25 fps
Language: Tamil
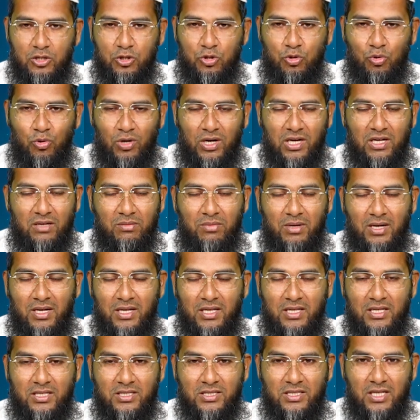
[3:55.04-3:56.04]
ஷுவாயிப்
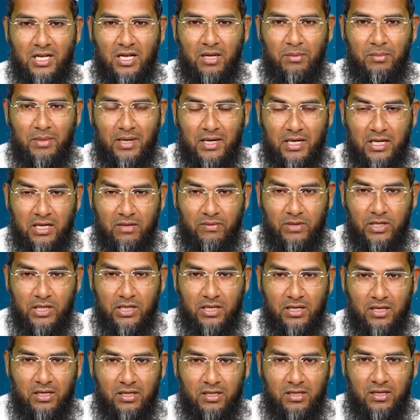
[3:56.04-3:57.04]
அலஹிஸ்லாம்
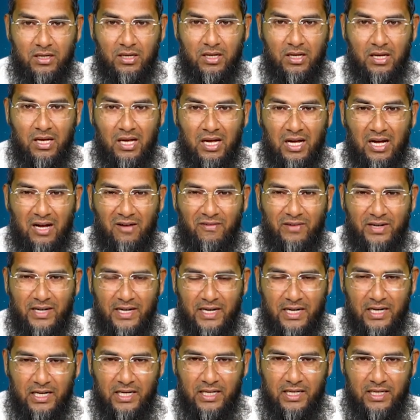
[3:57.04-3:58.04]
அன்னவர்கள்
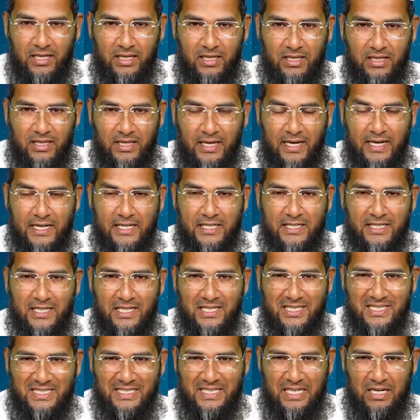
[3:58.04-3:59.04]
அவர்களை ஏற்ற
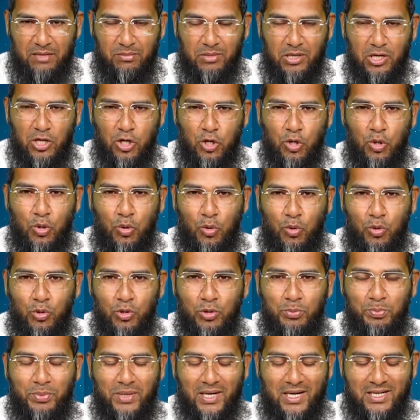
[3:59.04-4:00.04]
சில
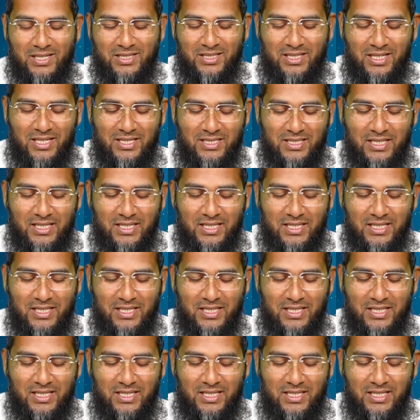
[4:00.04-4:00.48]
மக்களோடு பிரார்த்தனை